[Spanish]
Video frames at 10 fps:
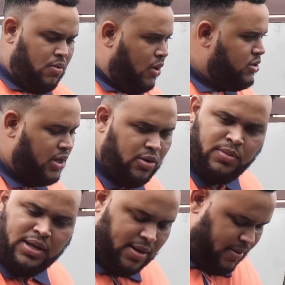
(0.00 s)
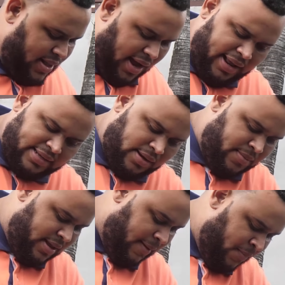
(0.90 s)
Wow, señor, mire, de verdad, gracias.
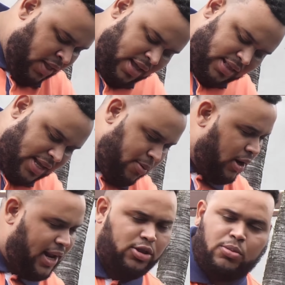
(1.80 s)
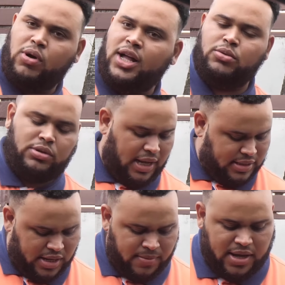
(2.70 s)
Mire, llevo rato buscando un
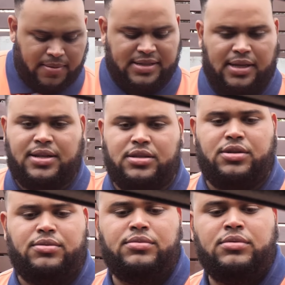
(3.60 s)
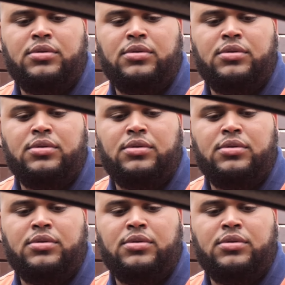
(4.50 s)
taxi que me lleve a esa dirección.